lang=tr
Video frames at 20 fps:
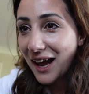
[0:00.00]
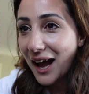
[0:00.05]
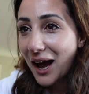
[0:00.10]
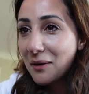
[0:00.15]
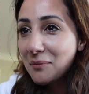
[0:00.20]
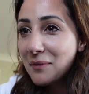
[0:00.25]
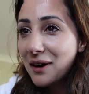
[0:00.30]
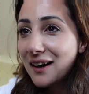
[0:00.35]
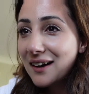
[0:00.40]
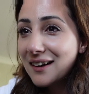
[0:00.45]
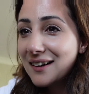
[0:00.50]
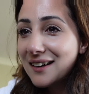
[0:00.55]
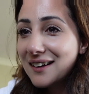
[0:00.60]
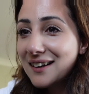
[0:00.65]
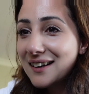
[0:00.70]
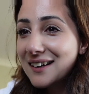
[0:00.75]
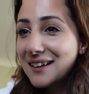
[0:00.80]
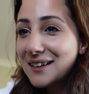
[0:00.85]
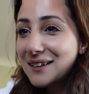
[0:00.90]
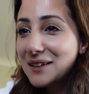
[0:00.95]
Ama
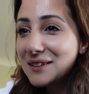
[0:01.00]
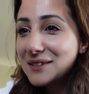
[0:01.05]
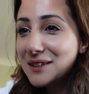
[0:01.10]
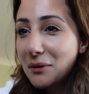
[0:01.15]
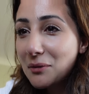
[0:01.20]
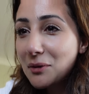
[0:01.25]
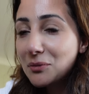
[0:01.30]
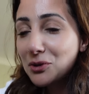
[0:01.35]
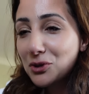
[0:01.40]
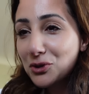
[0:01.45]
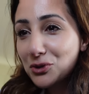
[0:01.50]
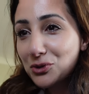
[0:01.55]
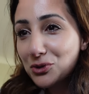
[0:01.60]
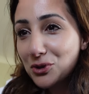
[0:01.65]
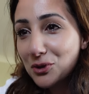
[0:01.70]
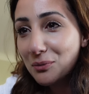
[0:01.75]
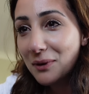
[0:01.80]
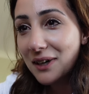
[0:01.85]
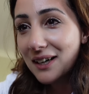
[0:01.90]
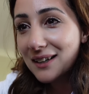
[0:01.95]
e, tabii bunu
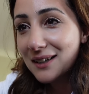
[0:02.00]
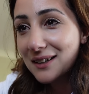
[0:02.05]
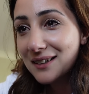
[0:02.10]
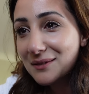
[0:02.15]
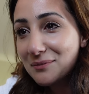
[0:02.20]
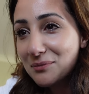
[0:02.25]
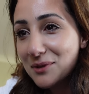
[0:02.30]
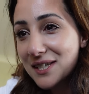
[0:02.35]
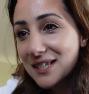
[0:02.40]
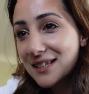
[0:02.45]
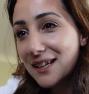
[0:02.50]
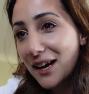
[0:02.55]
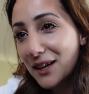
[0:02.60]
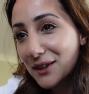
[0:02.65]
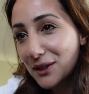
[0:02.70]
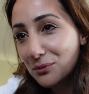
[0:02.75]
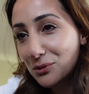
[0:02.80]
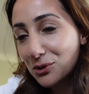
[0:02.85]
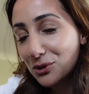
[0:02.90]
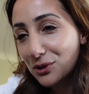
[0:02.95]
duymak bizi daha
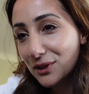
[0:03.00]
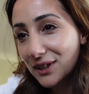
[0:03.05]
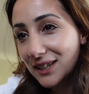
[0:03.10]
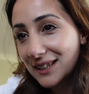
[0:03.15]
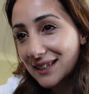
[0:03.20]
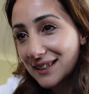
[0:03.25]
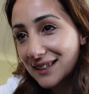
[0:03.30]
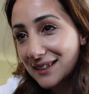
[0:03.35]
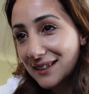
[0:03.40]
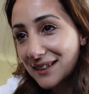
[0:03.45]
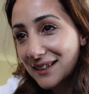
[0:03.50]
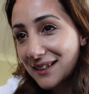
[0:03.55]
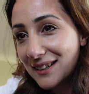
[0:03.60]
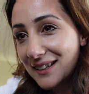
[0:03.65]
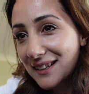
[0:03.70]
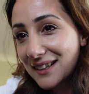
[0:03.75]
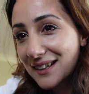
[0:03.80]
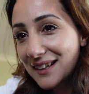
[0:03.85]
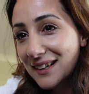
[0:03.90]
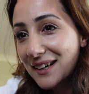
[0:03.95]
da mutlu etti.
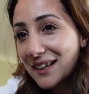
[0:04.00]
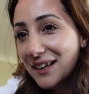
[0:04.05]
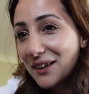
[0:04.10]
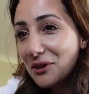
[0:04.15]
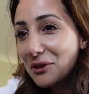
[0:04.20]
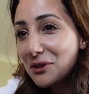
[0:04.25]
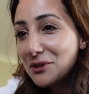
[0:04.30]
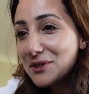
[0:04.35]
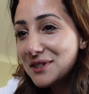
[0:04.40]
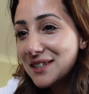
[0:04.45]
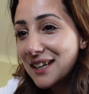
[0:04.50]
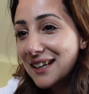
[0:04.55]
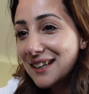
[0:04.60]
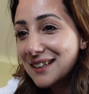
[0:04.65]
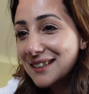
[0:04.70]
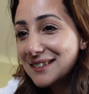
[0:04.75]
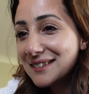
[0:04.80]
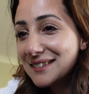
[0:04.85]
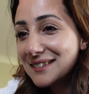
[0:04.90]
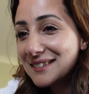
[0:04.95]
O
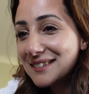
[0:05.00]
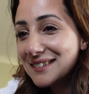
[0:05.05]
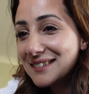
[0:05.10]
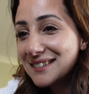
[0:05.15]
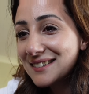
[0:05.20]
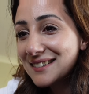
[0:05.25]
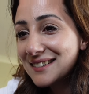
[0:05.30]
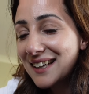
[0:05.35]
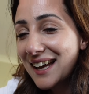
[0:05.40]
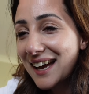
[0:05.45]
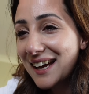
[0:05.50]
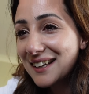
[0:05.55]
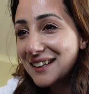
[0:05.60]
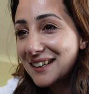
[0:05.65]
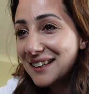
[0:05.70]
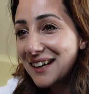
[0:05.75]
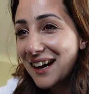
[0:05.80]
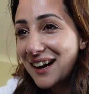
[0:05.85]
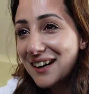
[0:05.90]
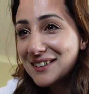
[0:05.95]
yüzden
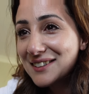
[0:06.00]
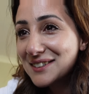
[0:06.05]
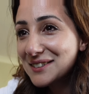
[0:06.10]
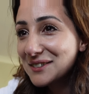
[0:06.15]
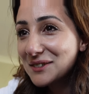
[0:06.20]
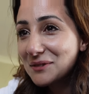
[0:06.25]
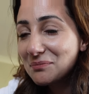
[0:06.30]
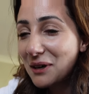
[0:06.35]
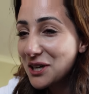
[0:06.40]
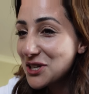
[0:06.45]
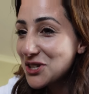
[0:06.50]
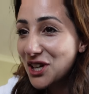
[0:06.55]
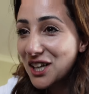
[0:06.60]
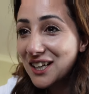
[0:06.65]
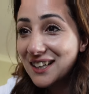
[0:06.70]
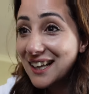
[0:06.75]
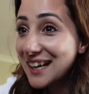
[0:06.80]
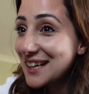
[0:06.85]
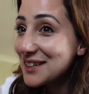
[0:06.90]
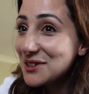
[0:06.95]
yani artık
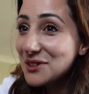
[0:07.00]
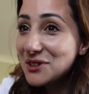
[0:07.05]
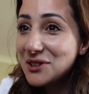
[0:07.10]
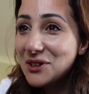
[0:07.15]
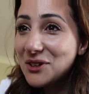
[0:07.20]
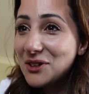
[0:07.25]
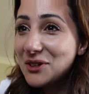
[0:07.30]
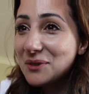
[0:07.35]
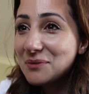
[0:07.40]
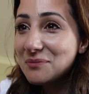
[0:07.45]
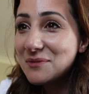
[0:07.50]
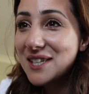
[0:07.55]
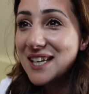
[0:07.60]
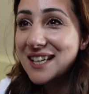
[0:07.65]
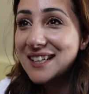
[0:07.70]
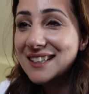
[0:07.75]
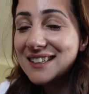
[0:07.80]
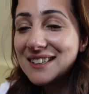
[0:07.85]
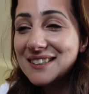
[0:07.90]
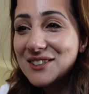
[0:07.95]
başarılar diliyorum
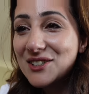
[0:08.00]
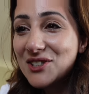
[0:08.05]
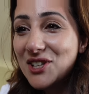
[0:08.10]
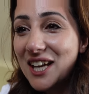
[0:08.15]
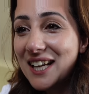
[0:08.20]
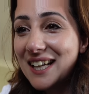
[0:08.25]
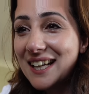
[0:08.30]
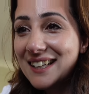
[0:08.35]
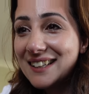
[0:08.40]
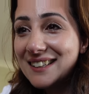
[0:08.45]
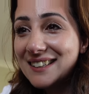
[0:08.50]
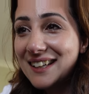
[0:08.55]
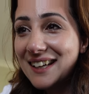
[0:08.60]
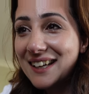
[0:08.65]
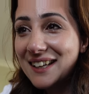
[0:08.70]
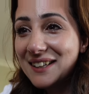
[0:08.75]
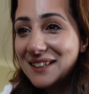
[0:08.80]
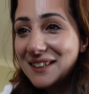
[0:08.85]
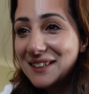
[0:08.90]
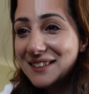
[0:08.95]
senin
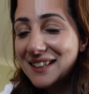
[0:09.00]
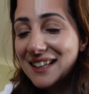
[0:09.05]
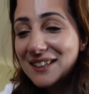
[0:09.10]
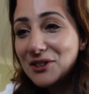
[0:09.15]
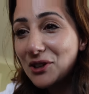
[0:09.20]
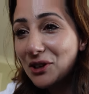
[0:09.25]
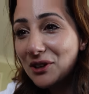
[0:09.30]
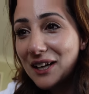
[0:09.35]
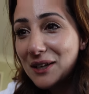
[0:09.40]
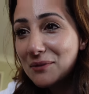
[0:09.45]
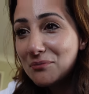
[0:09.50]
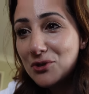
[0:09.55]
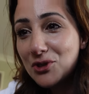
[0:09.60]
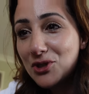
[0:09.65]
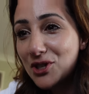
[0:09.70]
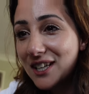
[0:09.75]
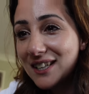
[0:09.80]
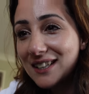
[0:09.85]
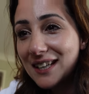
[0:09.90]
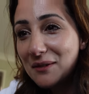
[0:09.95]
şeylerinle. Ne diyorlar?
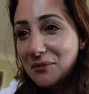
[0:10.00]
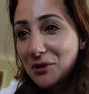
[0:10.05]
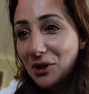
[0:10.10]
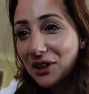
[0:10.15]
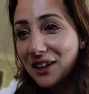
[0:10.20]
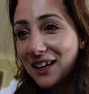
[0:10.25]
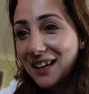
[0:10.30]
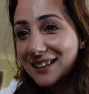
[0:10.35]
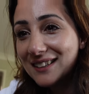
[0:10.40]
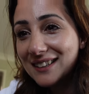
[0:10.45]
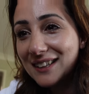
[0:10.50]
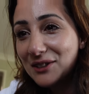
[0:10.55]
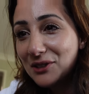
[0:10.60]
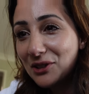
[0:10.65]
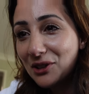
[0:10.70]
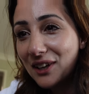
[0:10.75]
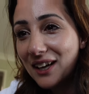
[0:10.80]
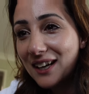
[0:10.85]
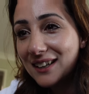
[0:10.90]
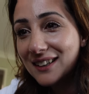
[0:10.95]
Müşteri demiyorlar. Ne
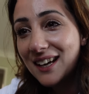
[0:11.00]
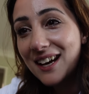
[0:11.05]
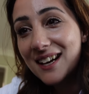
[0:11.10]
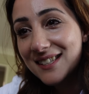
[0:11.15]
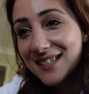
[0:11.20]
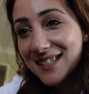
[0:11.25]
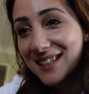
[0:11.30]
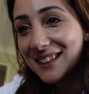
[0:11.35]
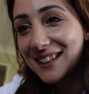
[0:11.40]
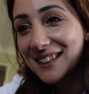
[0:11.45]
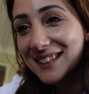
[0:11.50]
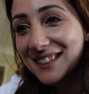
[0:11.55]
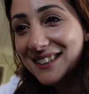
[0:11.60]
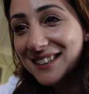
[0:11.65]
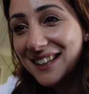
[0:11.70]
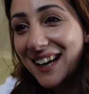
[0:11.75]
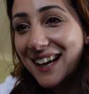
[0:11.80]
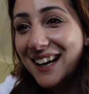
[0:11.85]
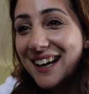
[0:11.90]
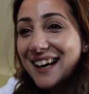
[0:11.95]
diyorlardı?
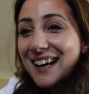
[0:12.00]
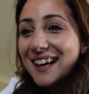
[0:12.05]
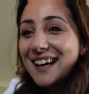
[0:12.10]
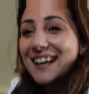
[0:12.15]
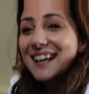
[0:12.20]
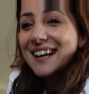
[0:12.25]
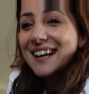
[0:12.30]
Hastalarınla. Hasta.